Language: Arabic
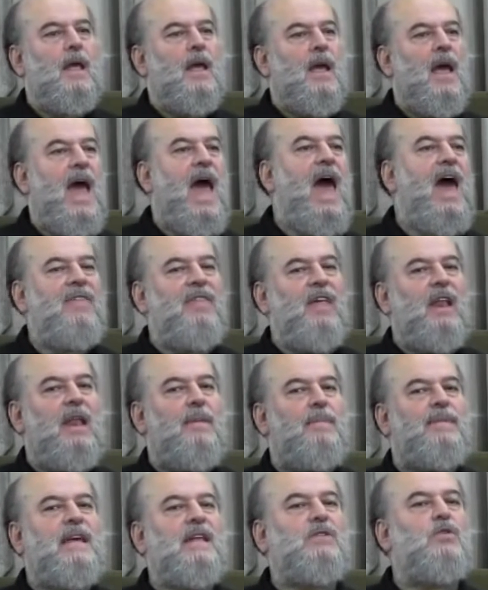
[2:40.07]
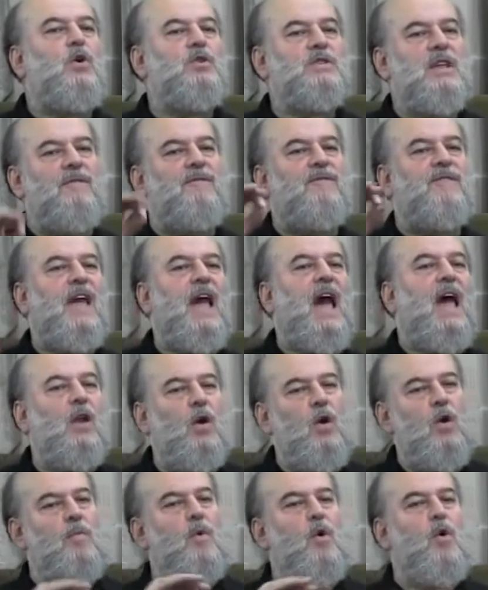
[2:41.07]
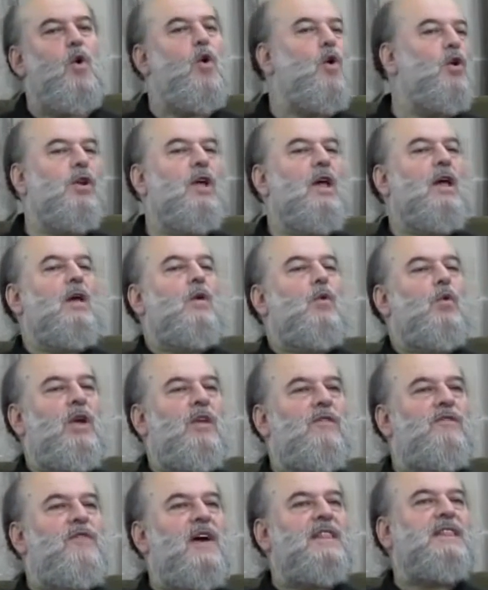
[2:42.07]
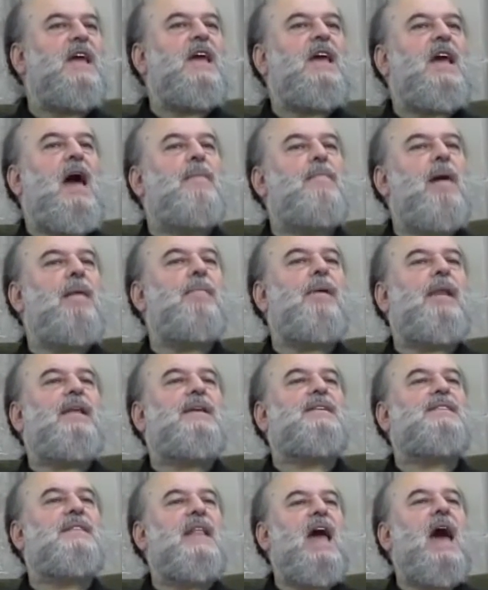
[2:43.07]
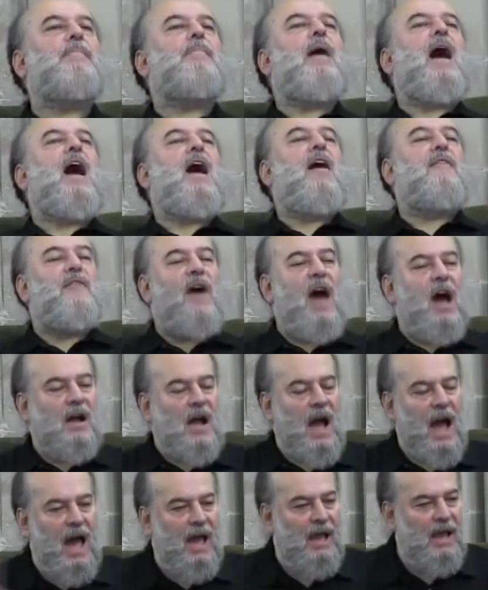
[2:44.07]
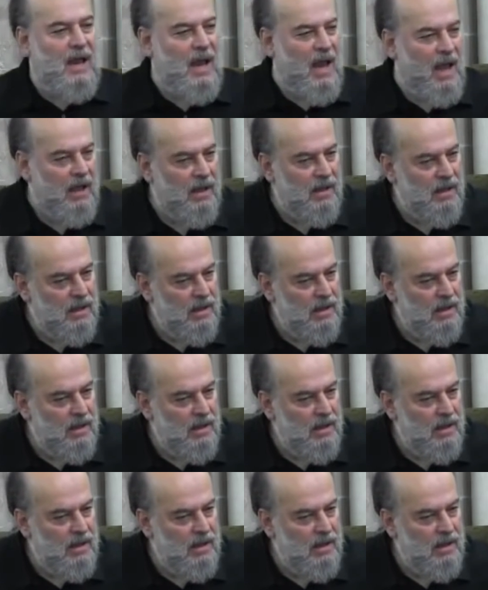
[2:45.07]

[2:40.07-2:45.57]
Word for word: هذه اللي بدها تحسم فيها الأمور وينفتح أمام الإسلام آفاق هائلة